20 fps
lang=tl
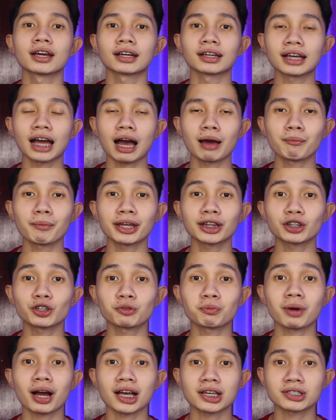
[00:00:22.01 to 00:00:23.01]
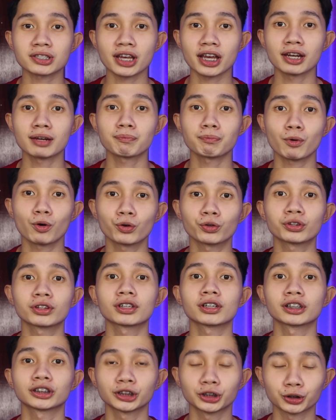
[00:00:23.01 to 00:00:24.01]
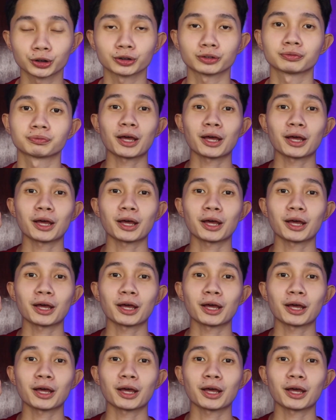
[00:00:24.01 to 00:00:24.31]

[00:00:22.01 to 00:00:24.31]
gamit yung mga cellphone nyo.